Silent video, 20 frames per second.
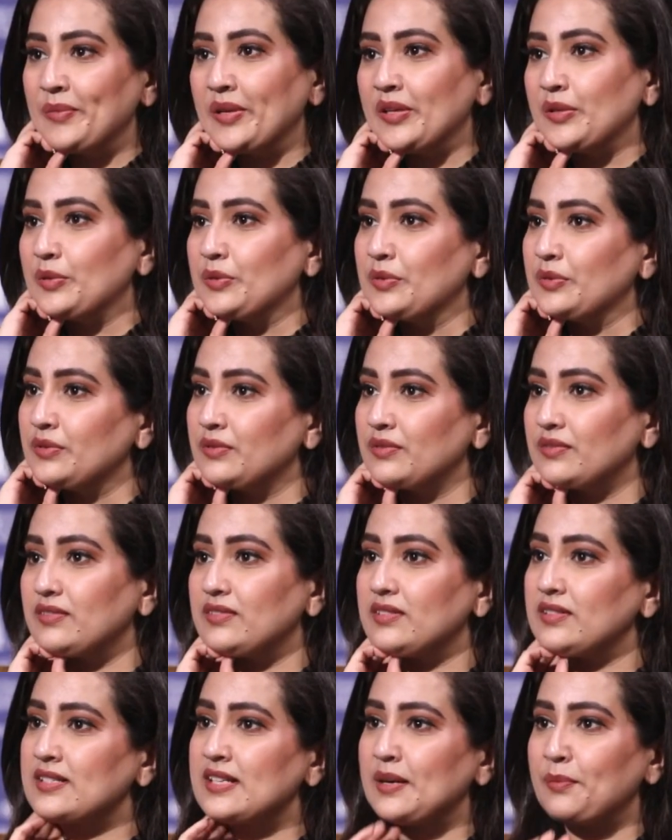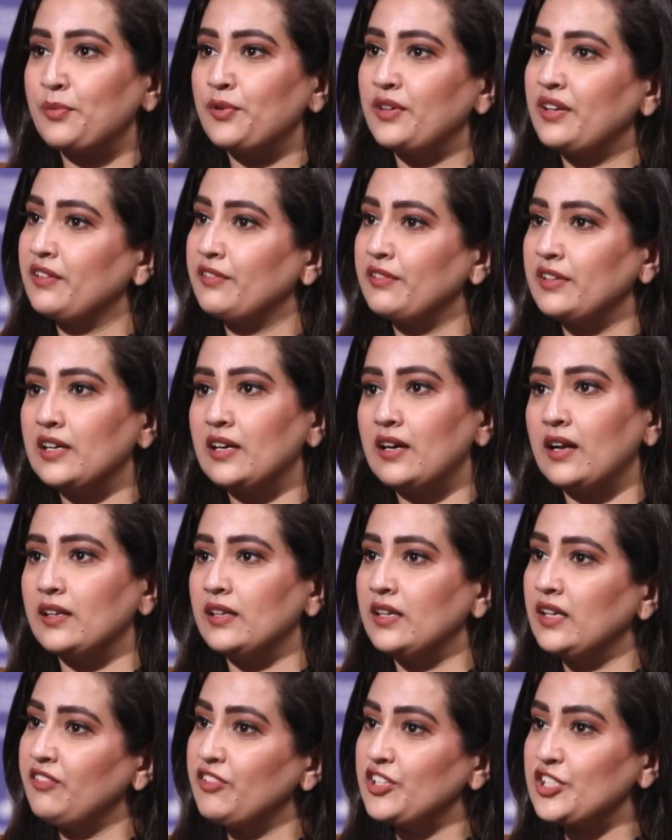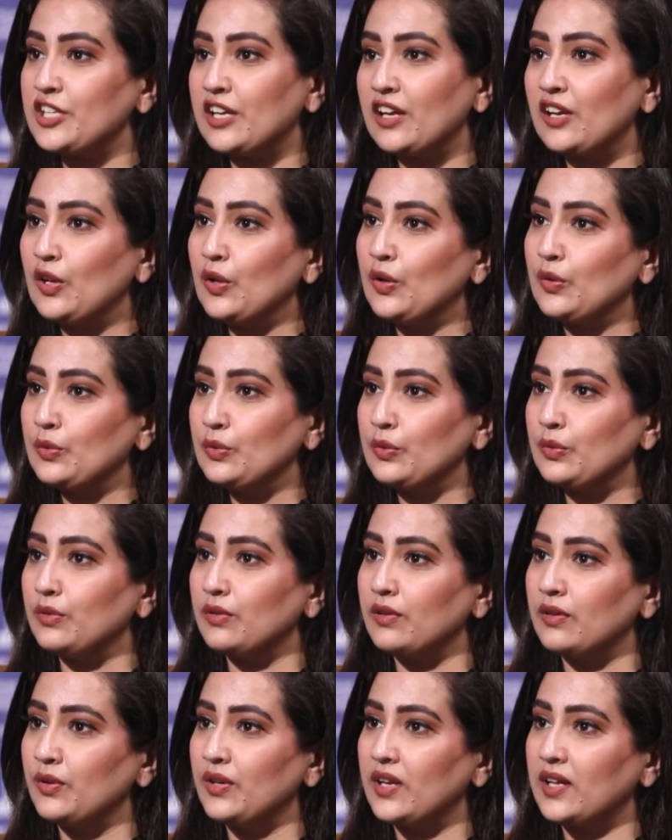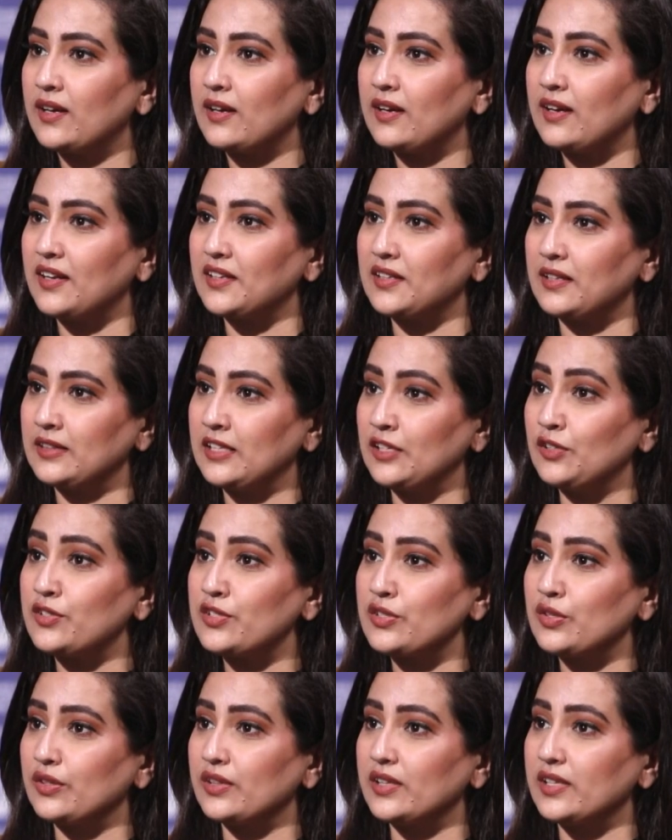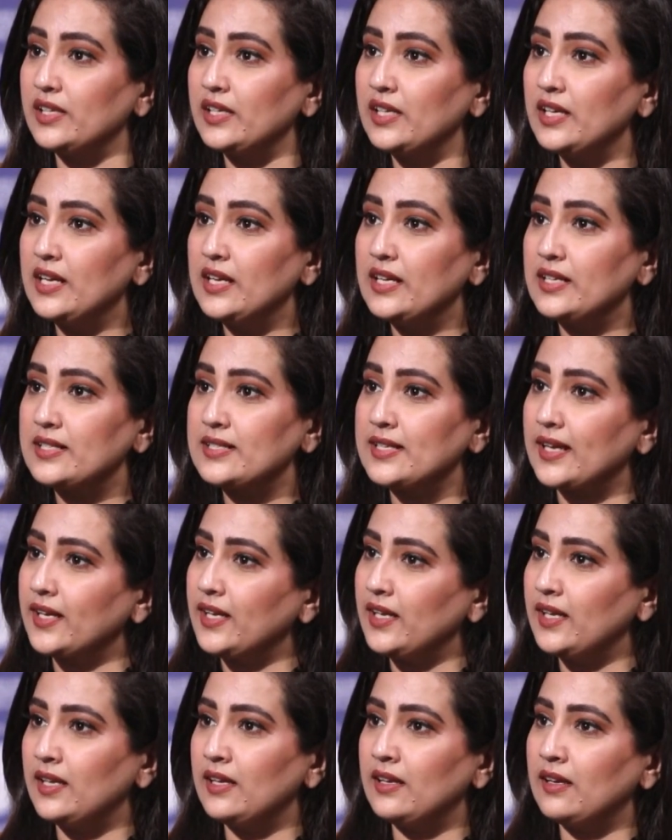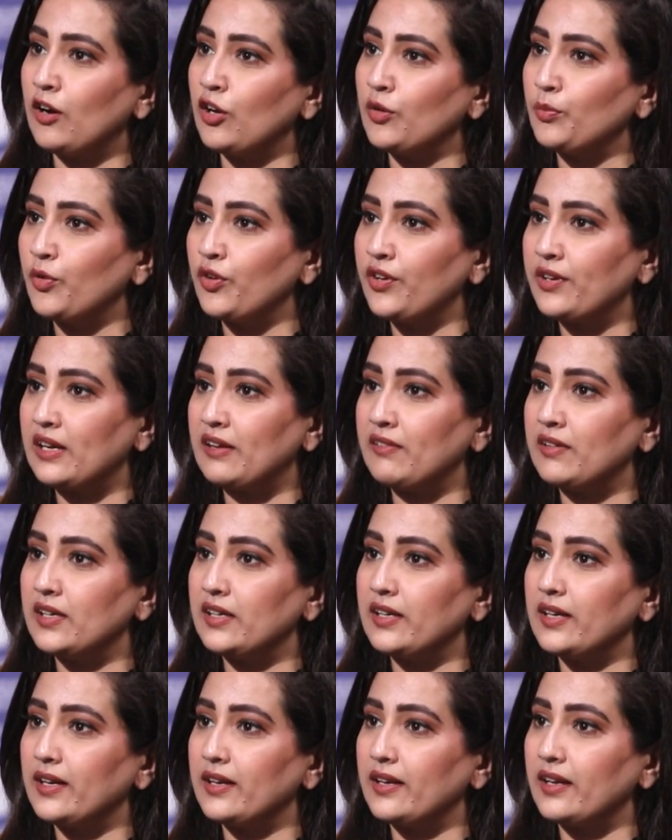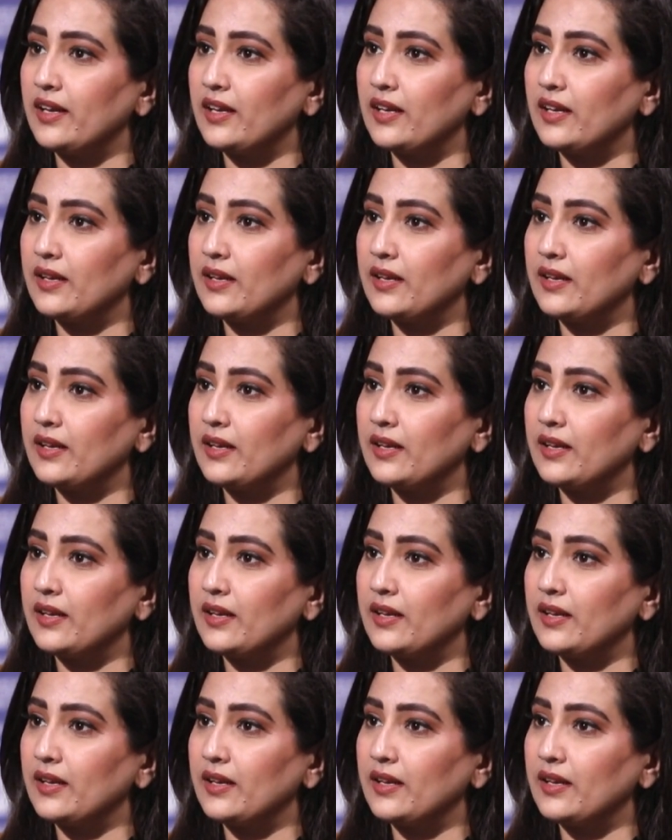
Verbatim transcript: మీకు సపోర్టివ్గా అన్ని విషయాల్లోనూ ఉన్నారని తెలుస్తుంది సై ఆన్ బోర్డ్ రావడం కానీ